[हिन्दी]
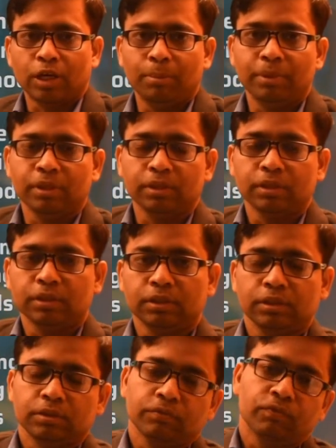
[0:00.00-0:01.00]

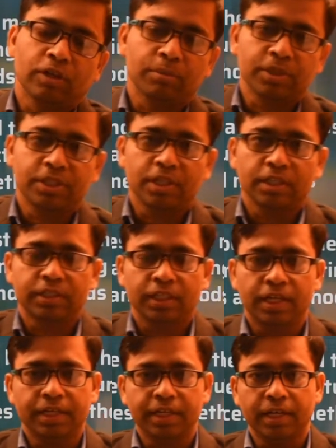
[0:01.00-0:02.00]
फार्मास्यूटिकल से
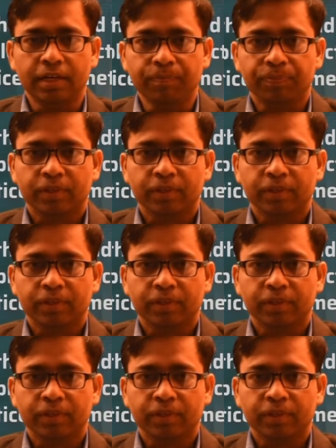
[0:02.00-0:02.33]
रिलेटेड है